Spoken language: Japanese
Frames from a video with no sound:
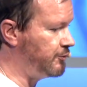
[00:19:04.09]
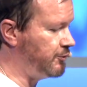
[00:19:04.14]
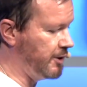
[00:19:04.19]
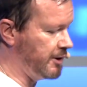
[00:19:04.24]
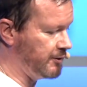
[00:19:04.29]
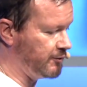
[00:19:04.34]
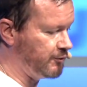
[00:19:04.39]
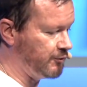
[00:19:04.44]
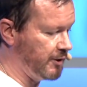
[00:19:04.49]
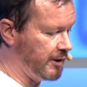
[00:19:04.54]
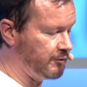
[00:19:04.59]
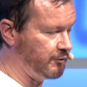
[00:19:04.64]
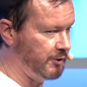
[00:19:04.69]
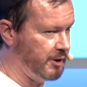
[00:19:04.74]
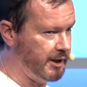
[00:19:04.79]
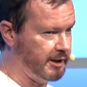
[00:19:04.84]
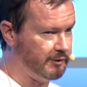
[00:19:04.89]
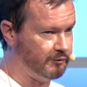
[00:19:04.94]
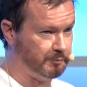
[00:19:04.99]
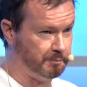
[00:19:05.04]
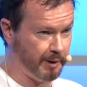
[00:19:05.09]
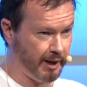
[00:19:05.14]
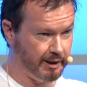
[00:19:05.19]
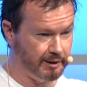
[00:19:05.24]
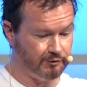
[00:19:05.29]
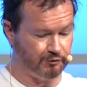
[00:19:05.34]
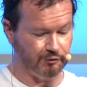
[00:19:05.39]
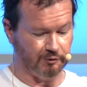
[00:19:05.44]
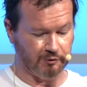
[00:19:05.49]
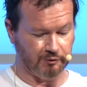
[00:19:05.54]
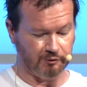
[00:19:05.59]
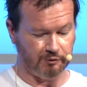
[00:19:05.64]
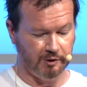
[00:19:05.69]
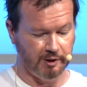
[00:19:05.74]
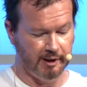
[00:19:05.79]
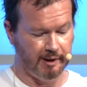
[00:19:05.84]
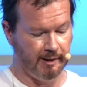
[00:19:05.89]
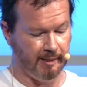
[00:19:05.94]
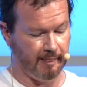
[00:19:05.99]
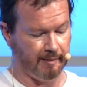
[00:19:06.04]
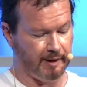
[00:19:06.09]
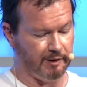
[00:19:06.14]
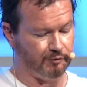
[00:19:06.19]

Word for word: エイズのウイルスがエイズの患